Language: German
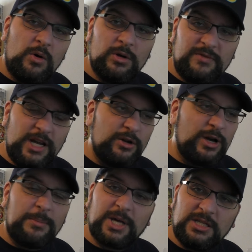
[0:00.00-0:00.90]
Und wenn ihr
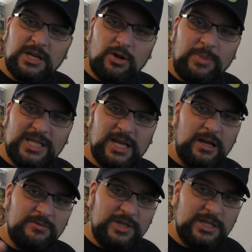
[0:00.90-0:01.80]
Glück habt, kriegt ihr noch ein paar
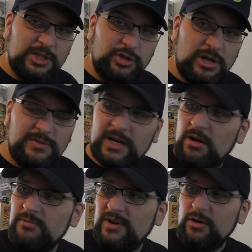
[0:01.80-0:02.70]
Sachen. Vieles ist schon
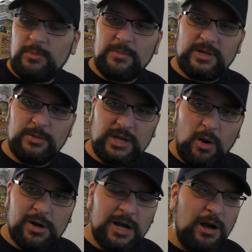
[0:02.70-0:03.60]
ausverkauft. Funko Pops habe ich da
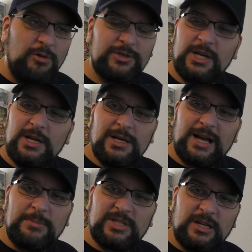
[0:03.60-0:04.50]
auch gekauft.
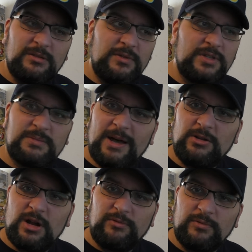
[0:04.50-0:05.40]
Gab es dann irgendwie für 2,50
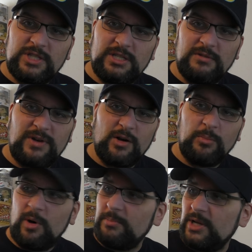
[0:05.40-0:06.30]
Dollar den Funko
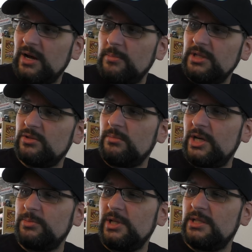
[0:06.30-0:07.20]
Pop. Na, ne? da habe ich zum
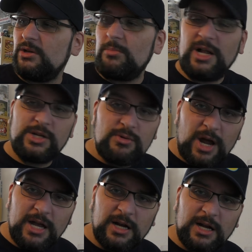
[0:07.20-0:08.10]
Beispiel jetzt den normalen
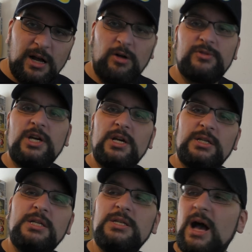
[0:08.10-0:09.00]
Air gekauft,
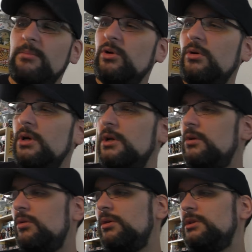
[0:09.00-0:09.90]
den Diablo
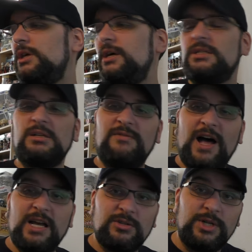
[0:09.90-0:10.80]
und äh,
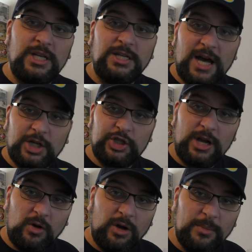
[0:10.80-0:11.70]
Sylvanas und Illidan
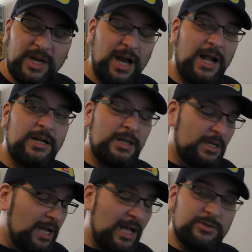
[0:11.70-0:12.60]
stehen auch noch im Regal.
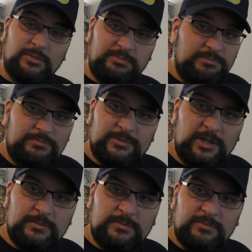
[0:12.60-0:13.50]
Also
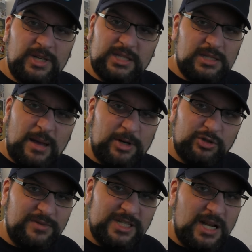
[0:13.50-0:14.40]
Ne? Ist aber
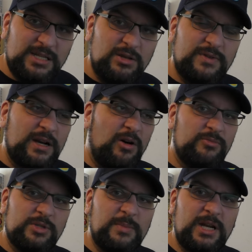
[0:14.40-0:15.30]
schon fast alles
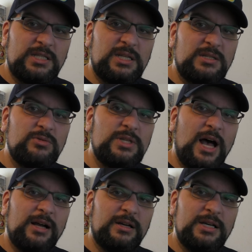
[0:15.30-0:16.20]
ausverkauft, muss man jetzt dazu
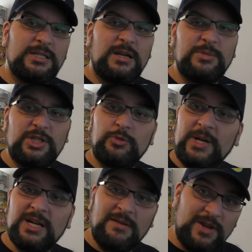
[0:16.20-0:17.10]
sagen. Ne? Ihr seid ein bisschen
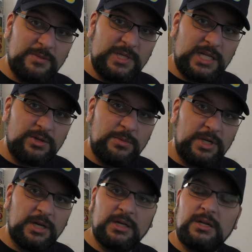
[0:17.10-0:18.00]
spät dran, wenn ihr es bis jetzt noch nicht
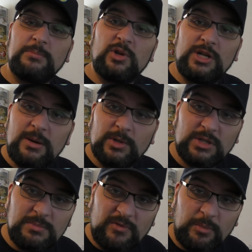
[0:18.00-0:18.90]
mitgekriegt habt. Solltet ihr aber
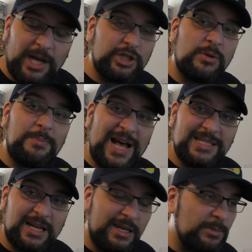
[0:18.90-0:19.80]
trotzdem mal vorbeischauen. Ein paar
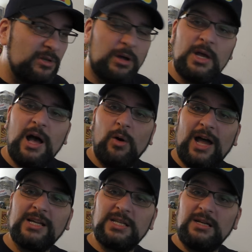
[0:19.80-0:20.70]
Sachen gibt es noch, auch
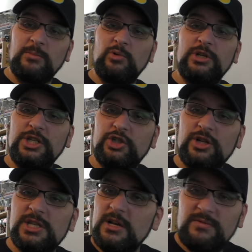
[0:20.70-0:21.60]
andere Sachen. Ihr habt coole
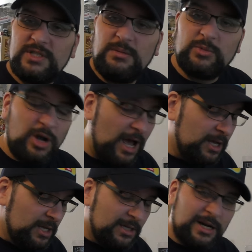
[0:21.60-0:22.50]
T-Shirts für 7 Dollar.
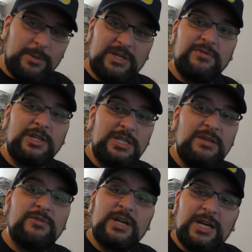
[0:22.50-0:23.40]
Da kann man
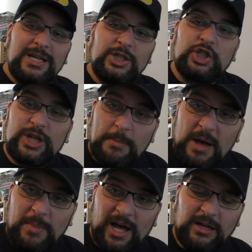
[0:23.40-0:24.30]
definitiv einen
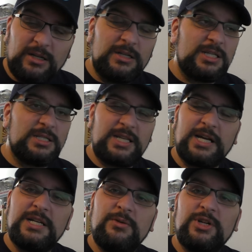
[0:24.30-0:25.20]
Schnapper machen. Ne? Das ist der
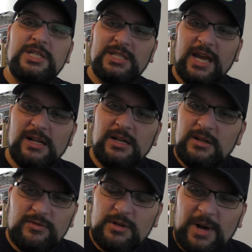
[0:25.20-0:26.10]
Clearance Sale,
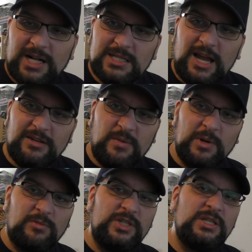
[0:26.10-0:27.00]
findet man ganz leicht, wenn
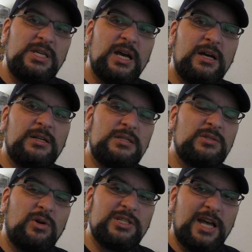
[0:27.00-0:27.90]
man auf die Gear
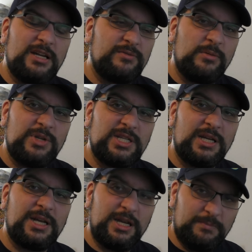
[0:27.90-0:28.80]
Store Seite von
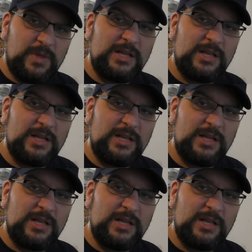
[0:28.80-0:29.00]
Blizzard geht.